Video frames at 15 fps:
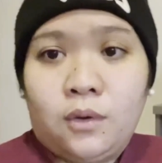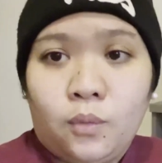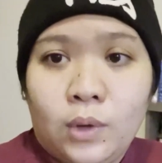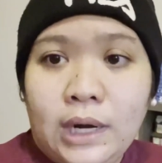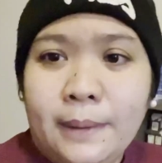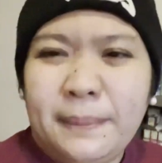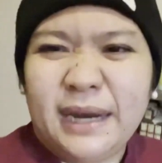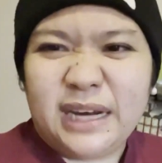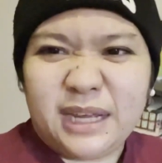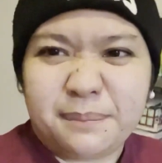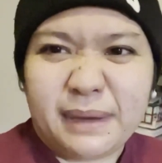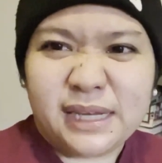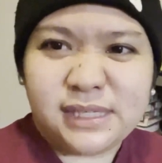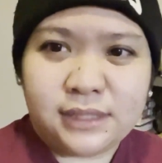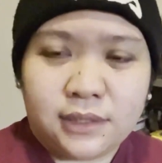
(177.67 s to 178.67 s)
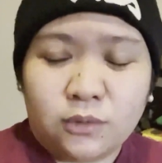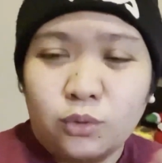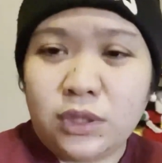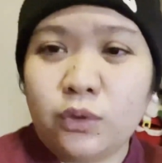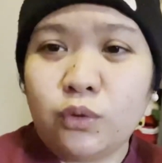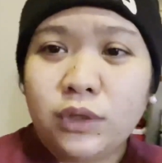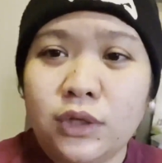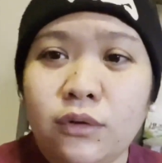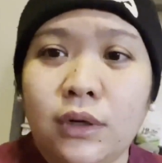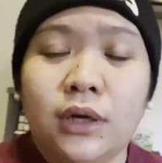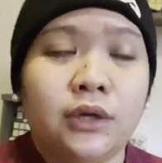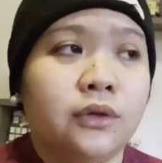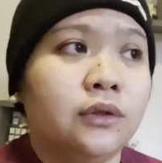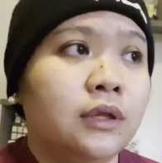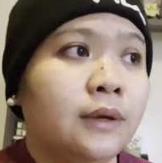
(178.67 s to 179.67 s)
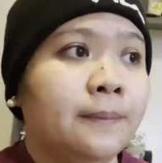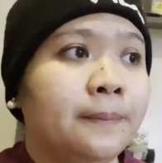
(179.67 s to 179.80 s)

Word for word: Wala pala nag-buzzer. Guni-guni ko lang yun.